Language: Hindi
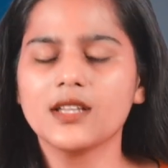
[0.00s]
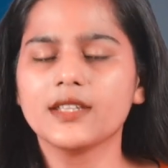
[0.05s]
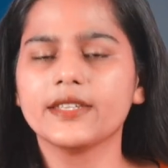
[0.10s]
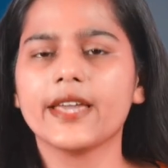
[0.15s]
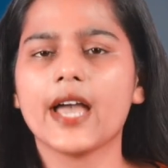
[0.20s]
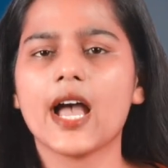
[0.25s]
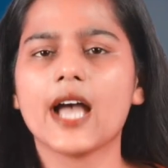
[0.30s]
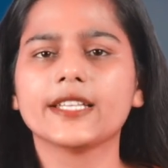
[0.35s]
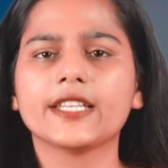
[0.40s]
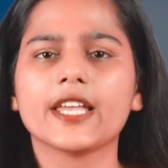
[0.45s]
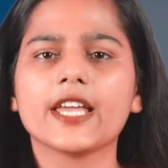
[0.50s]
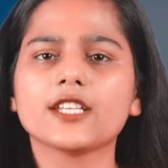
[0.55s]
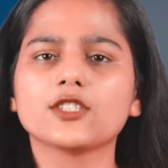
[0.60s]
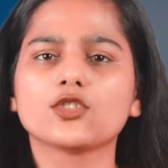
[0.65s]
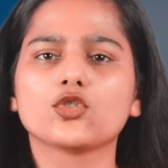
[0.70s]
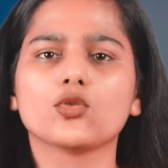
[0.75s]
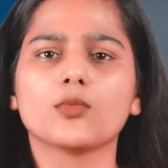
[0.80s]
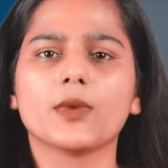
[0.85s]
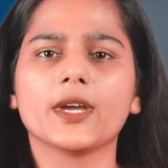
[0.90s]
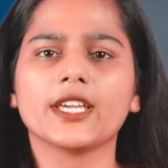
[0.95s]
यह
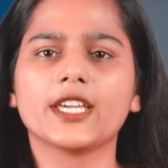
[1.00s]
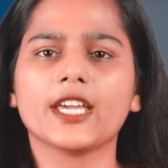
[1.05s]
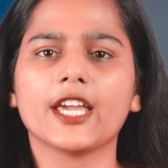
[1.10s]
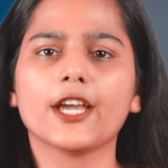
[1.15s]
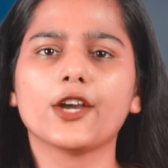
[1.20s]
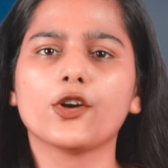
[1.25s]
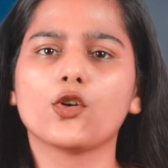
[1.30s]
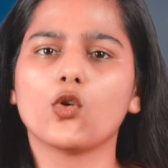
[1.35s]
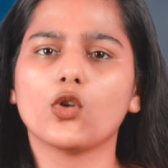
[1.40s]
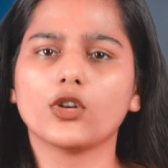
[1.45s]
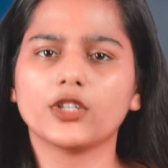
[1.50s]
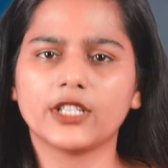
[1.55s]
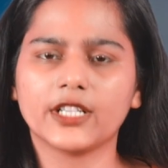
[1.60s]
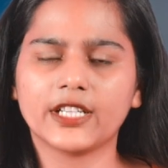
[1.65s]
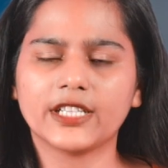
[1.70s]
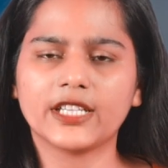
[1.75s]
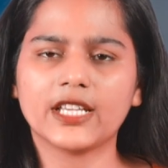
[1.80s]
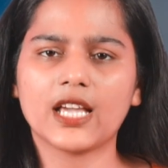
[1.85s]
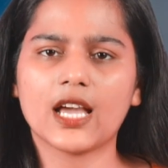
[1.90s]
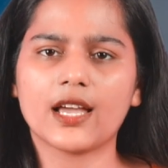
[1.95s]
आदेश दुबई के कोर्ट
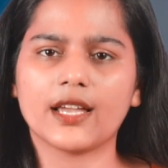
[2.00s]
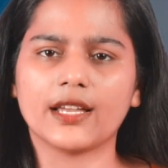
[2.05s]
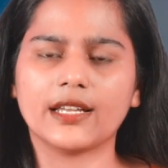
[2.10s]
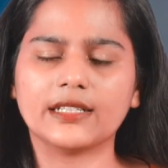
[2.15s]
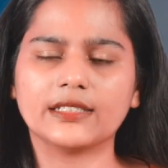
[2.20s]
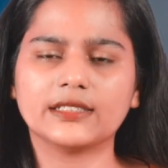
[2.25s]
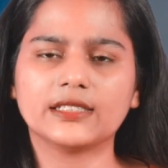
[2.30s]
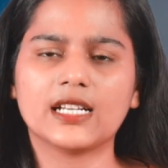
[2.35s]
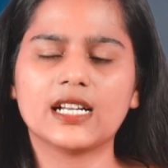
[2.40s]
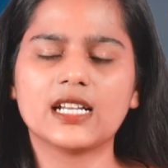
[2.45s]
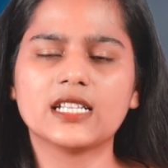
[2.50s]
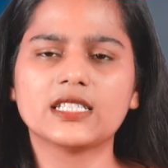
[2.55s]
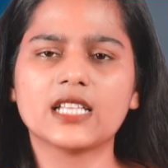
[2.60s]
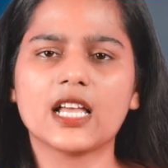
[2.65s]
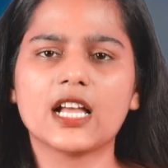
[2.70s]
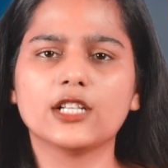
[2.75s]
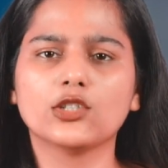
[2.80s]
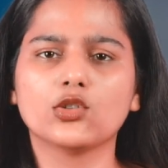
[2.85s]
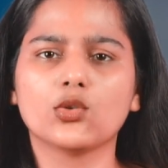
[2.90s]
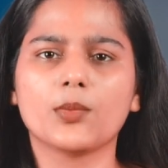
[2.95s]
ने दिया है
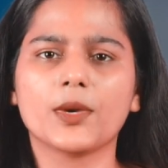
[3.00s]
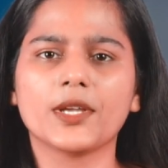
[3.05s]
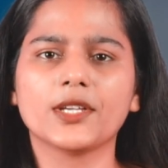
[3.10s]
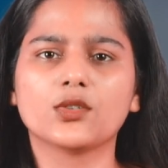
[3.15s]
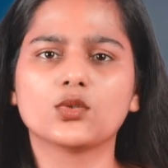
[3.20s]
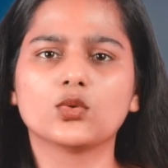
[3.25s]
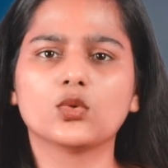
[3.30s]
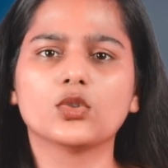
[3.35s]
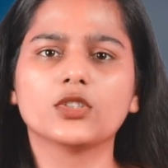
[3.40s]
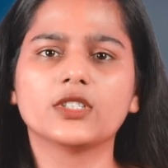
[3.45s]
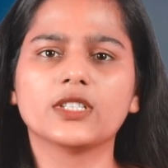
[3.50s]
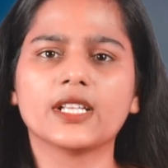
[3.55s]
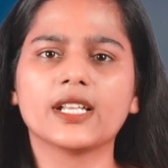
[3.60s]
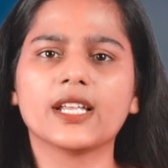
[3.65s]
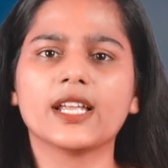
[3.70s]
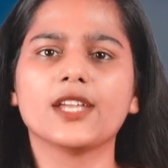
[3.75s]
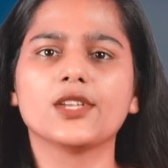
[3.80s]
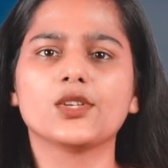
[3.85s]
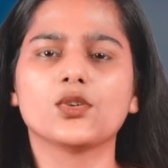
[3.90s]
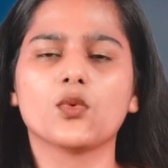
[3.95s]
दरअसल दुबई कोर्ट
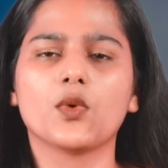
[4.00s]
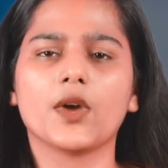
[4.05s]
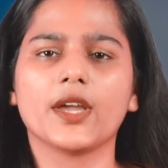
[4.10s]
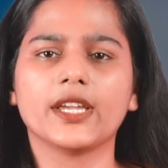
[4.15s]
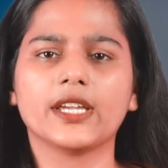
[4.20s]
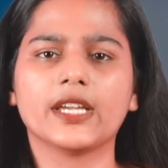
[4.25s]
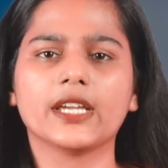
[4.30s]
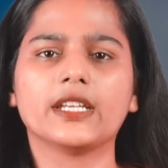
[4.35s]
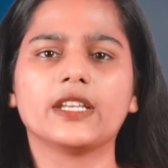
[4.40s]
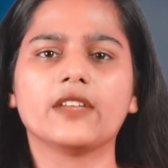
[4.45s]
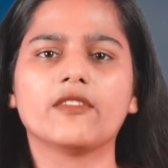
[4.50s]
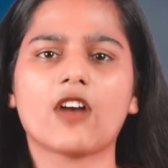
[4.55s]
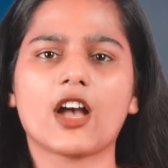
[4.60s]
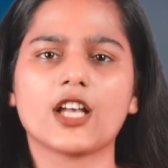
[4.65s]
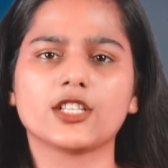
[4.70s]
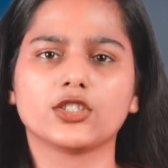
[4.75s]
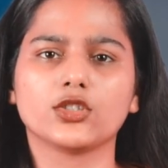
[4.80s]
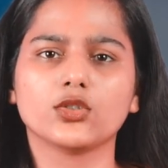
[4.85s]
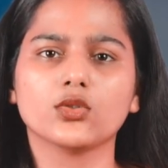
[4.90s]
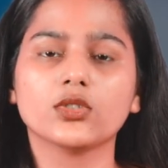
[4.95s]
ने यूएई के
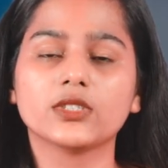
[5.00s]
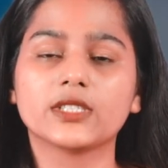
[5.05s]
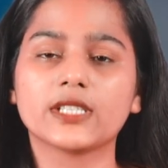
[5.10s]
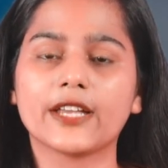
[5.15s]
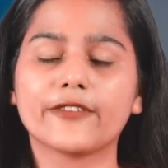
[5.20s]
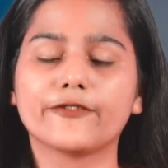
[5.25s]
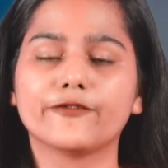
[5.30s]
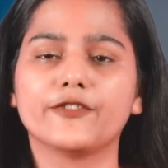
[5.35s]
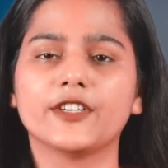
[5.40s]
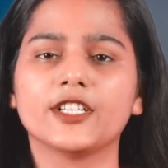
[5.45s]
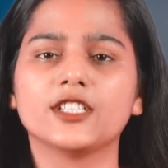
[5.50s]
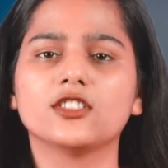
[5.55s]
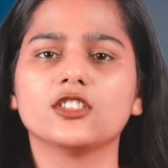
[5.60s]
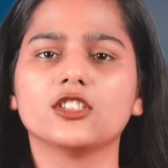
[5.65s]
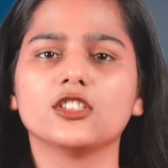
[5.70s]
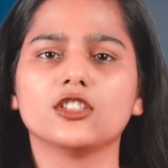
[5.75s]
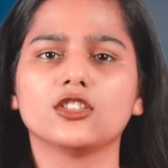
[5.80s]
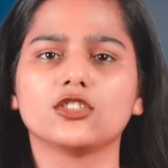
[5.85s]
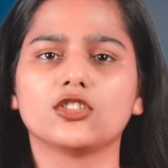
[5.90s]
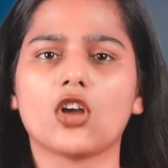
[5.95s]
निवासियों से
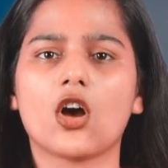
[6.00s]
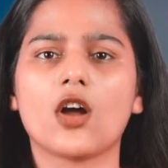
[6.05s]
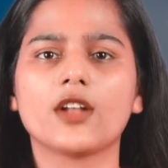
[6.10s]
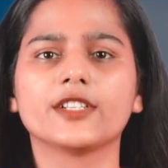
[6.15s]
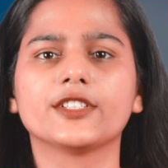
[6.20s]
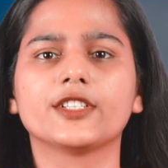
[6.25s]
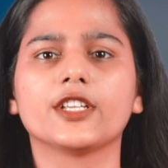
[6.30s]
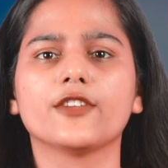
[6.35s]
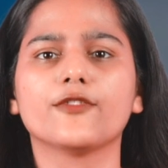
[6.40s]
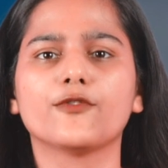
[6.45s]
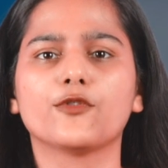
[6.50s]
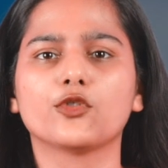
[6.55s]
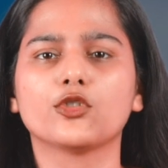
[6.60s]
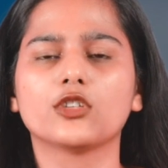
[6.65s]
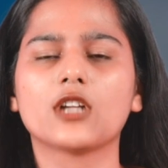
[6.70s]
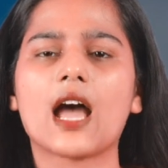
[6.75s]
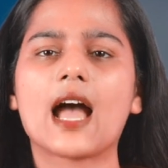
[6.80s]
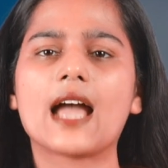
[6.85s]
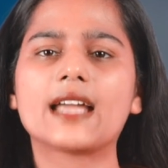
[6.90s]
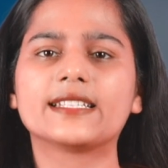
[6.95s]
फेडरल अथॉरिटी
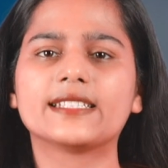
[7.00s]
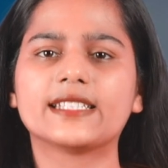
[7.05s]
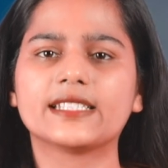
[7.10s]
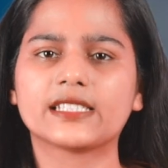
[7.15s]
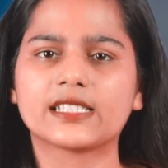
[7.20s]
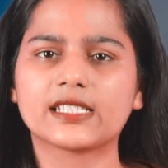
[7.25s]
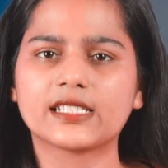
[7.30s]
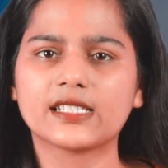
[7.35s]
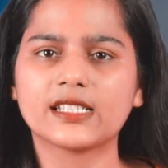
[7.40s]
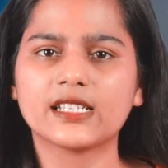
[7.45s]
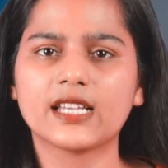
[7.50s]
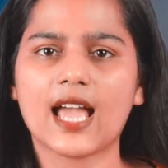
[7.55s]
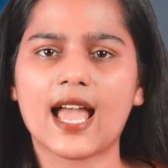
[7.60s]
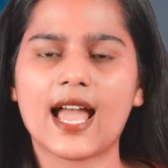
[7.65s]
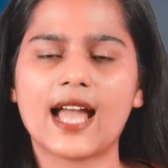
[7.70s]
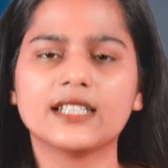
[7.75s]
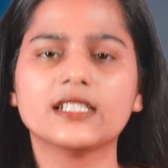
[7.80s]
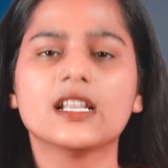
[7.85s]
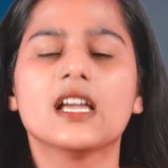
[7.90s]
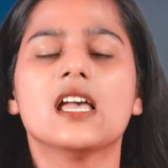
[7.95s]
फॉर आइडेंटिटी
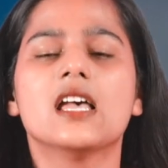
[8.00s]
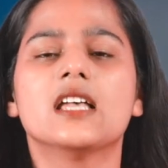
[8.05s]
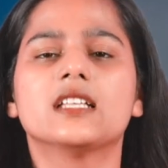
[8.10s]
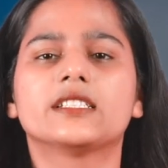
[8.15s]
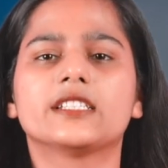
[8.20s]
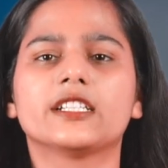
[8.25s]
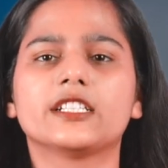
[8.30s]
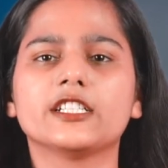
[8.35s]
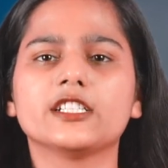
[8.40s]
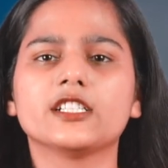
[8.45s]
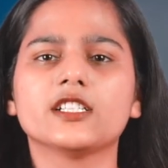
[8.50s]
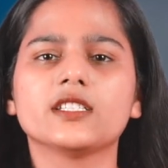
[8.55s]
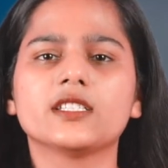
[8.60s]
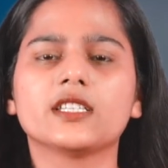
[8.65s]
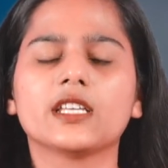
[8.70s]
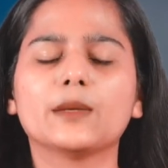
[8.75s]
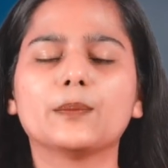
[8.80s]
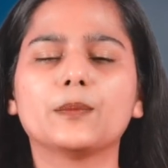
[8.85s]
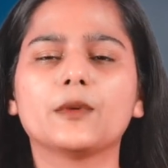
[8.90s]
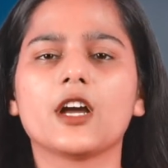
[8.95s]
एंड
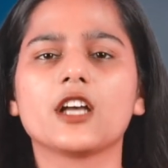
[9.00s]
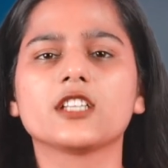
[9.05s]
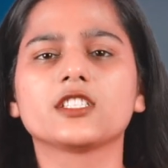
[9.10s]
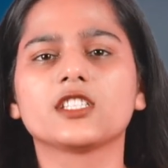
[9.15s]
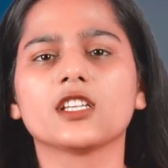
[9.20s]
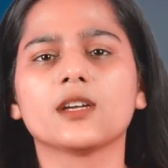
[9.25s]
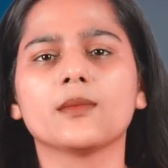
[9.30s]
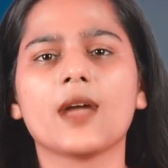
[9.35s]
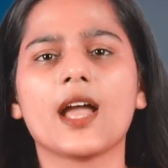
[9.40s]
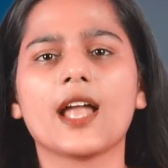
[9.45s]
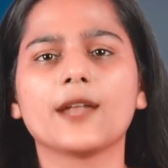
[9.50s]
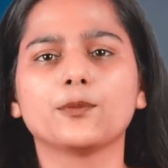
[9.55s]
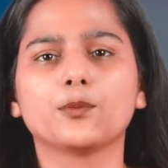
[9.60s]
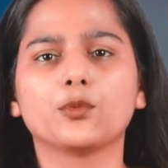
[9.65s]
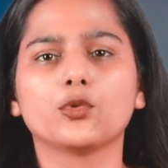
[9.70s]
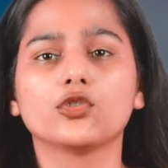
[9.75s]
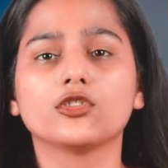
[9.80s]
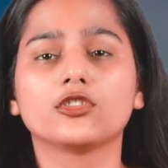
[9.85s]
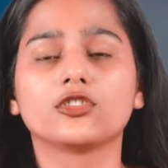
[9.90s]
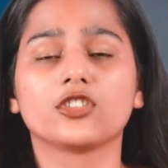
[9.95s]
सिटीजनशिप कस्टम
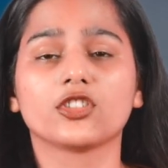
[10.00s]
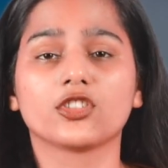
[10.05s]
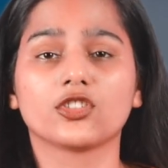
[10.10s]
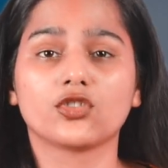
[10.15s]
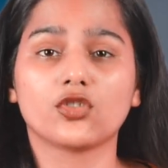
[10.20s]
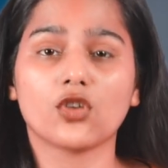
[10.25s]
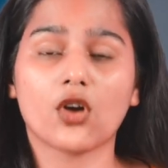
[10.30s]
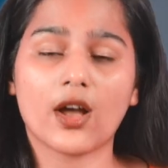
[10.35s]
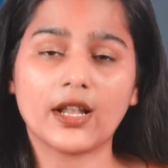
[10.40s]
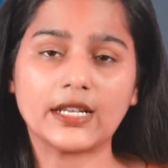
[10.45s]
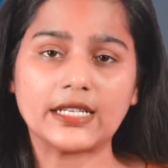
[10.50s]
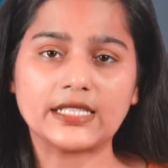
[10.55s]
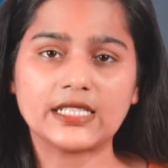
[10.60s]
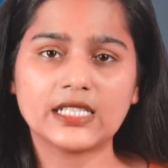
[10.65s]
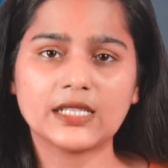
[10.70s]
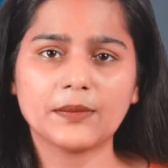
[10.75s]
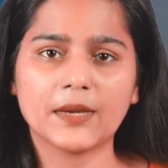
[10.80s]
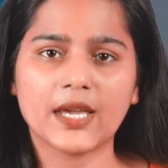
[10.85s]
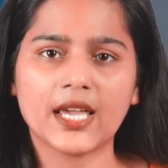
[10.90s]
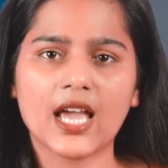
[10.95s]
एंड पोर्ट
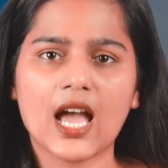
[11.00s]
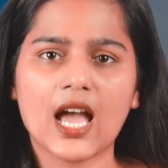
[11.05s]
सिक्योरिटी में